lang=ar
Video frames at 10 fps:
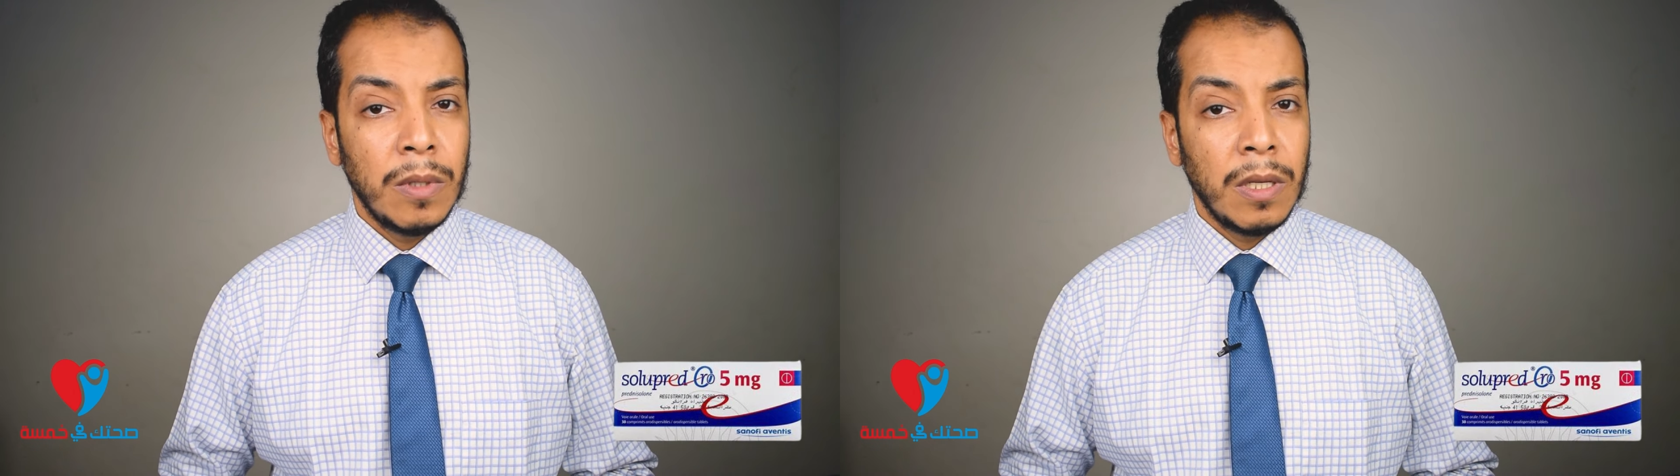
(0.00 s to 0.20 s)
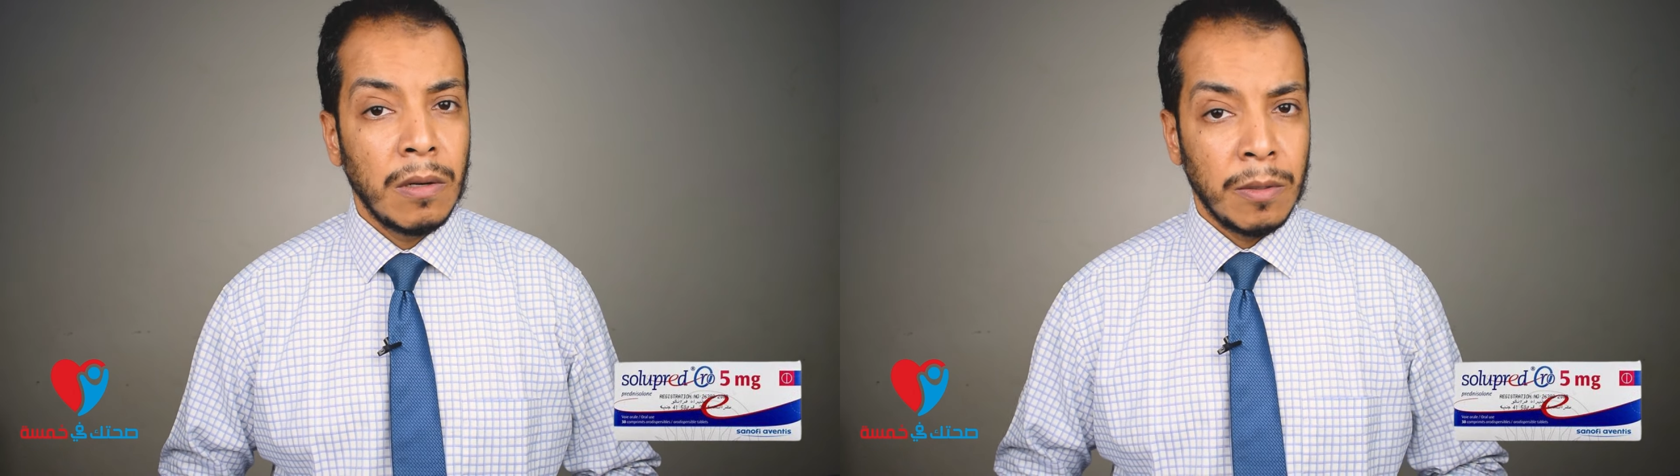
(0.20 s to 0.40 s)

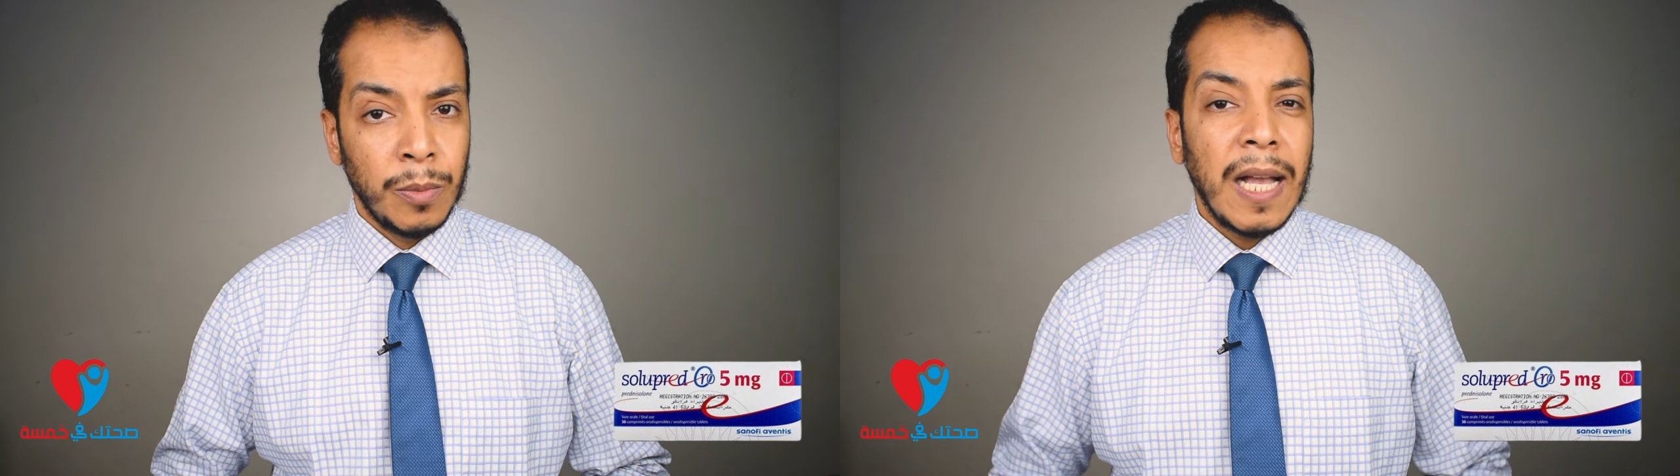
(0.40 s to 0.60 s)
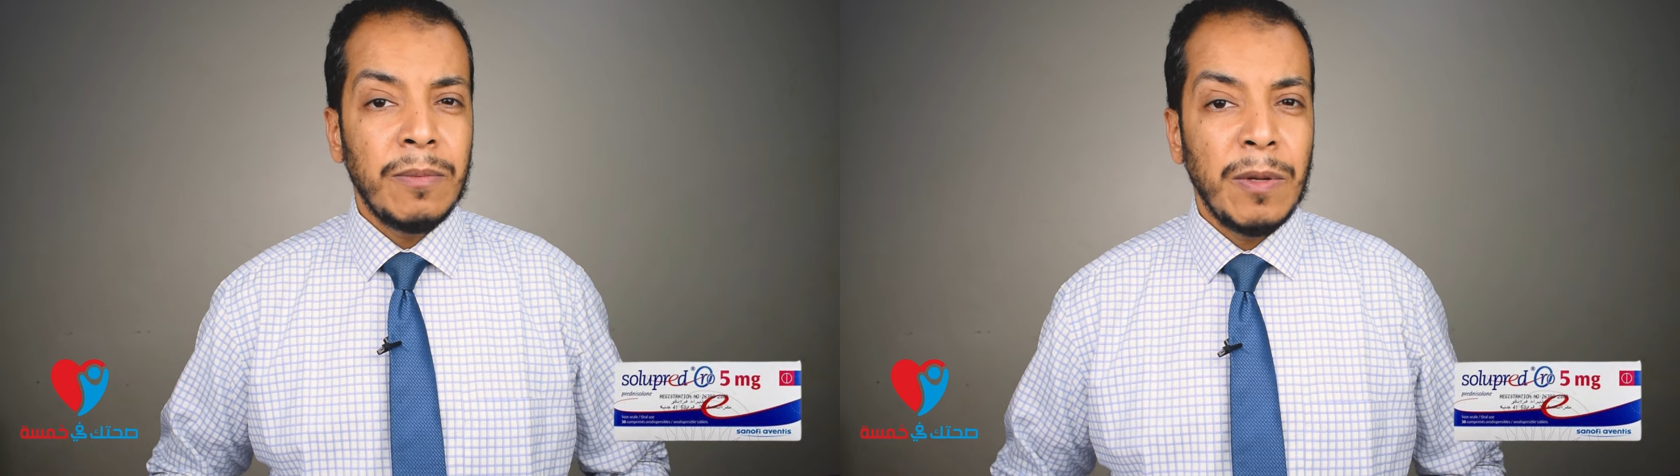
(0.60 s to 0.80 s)
الربو
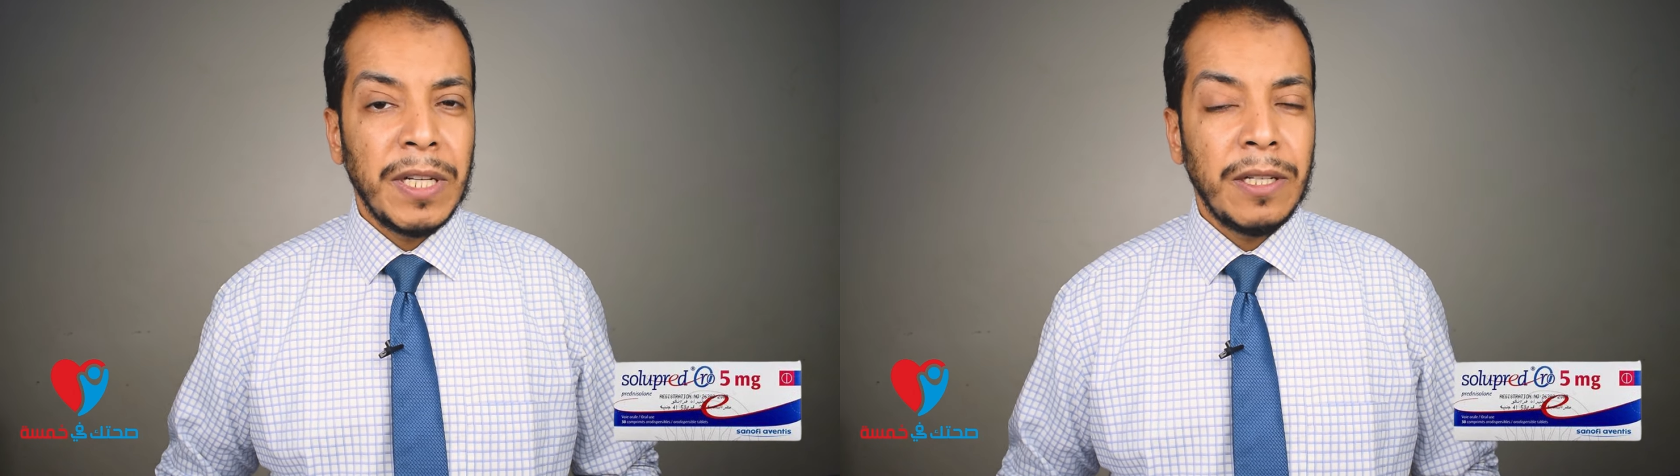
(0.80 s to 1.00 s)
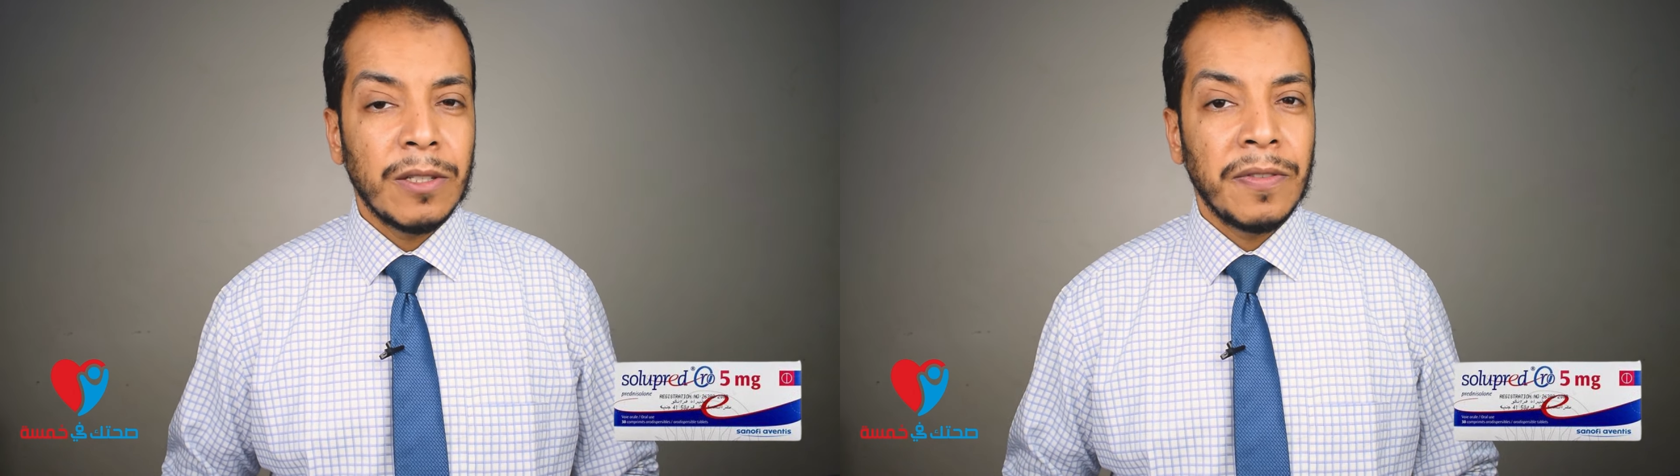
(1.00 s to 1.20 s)
قبل ما
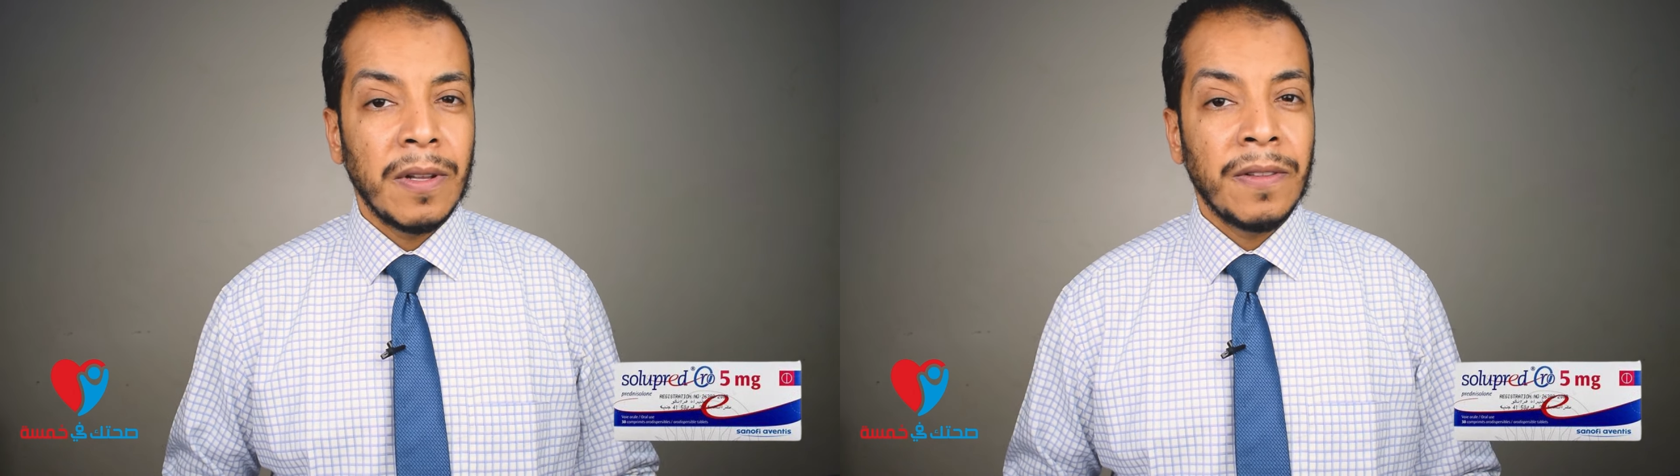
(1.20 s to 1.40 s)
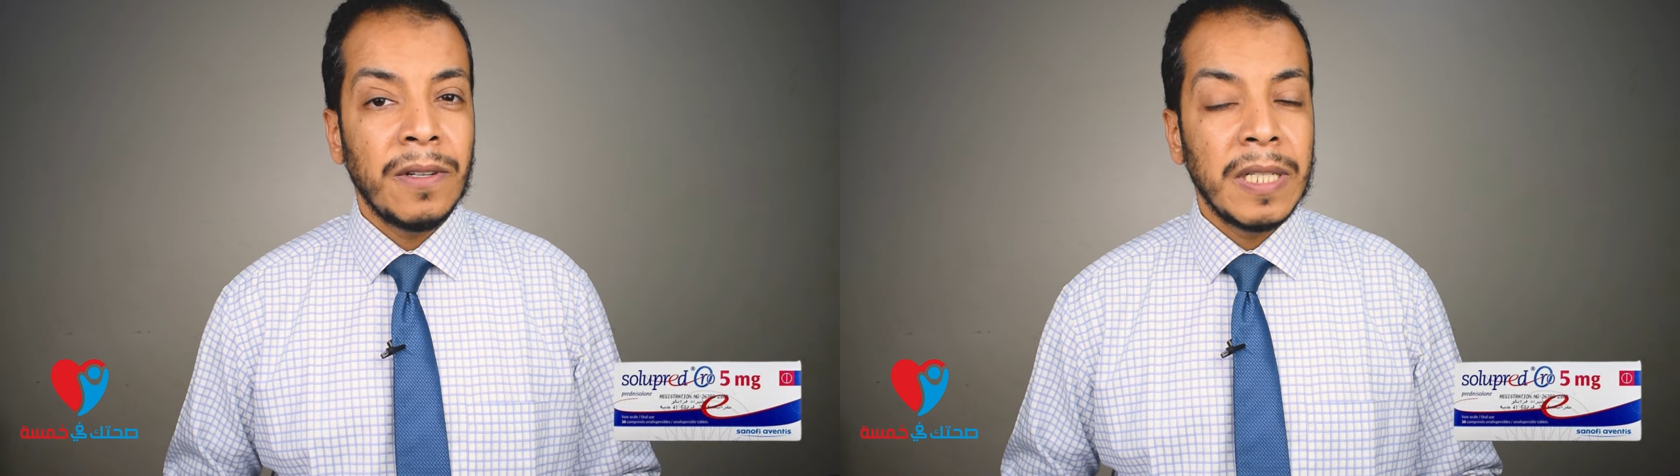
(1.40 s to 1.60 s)
نعرف
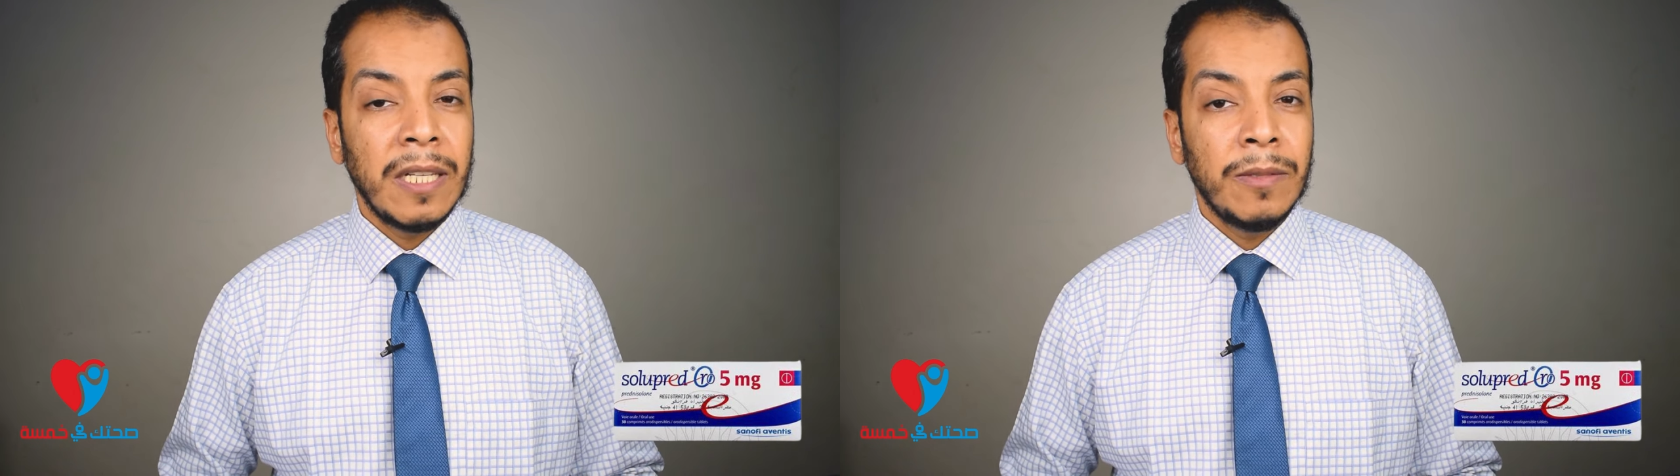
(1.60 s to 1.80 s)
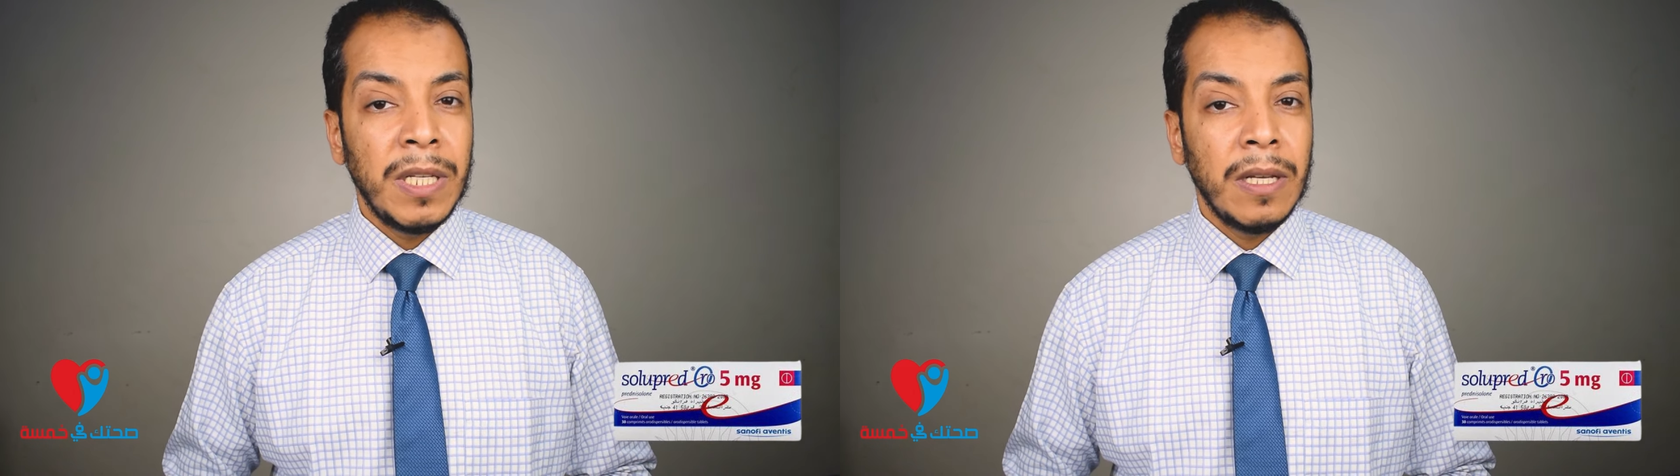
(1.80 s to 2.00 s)
الاثار
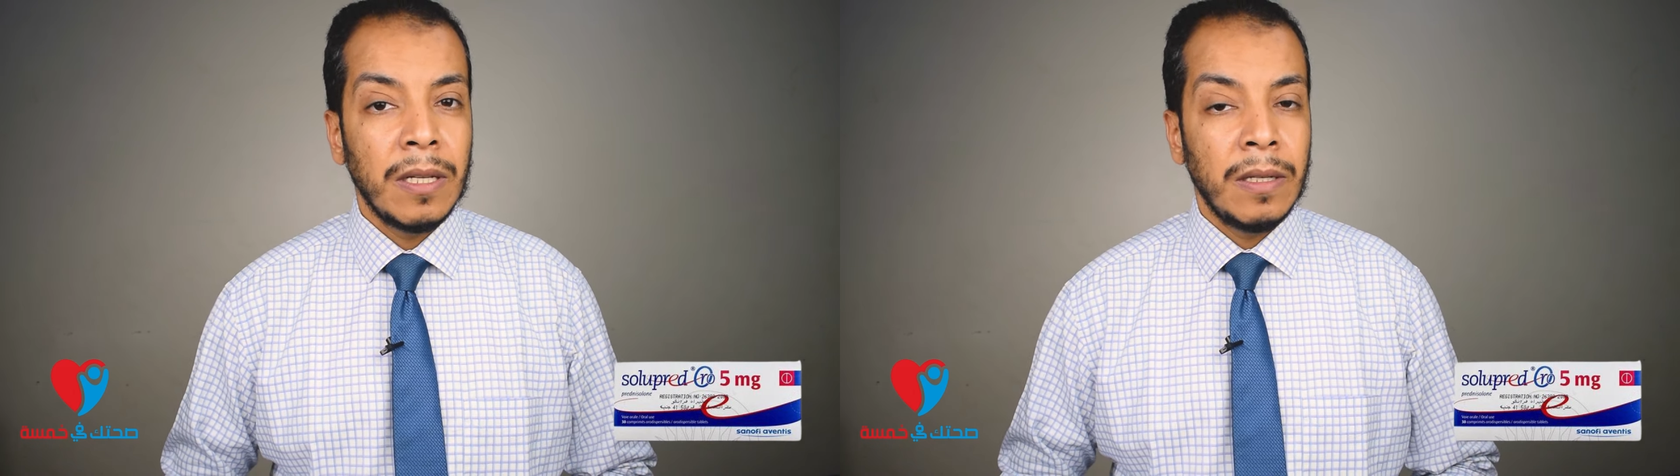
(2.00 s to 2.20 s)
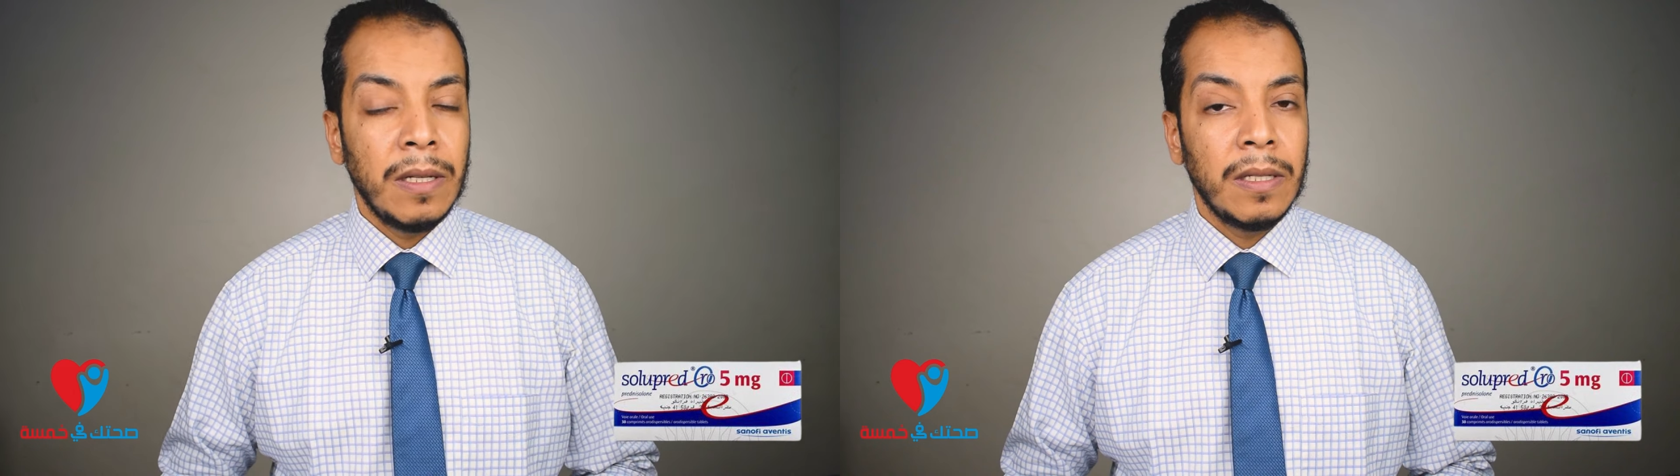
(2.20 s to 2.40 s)
الجانبيه